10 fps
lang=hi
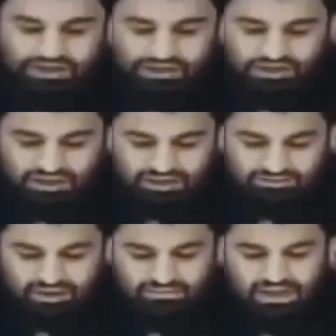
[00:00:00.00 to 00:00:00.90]
स्पीकर
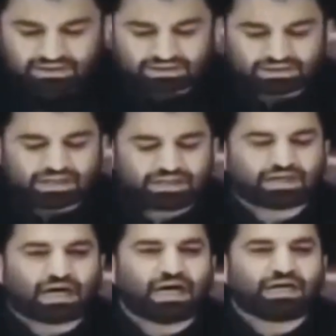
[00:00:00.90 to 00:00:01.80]
कासम सूरी की
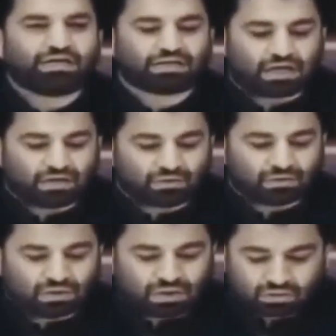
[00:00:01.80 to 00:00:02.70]
रूलिंग के
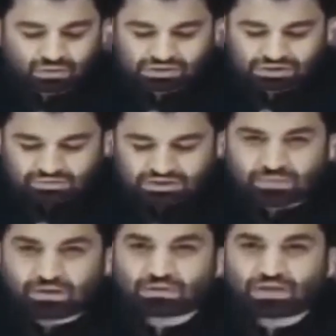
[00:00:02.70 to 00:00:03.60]
हवाले से जो
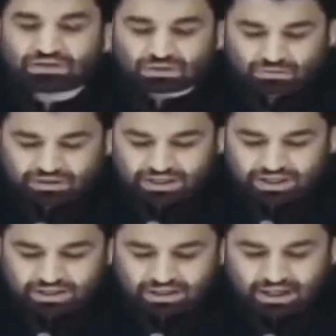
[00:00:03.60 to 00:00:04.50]
जजमेंट पास की
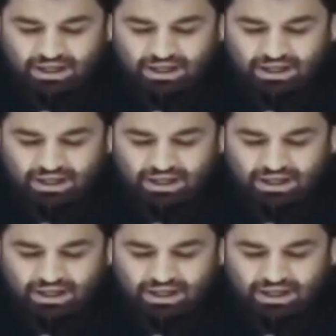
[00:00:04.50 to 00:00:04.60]
है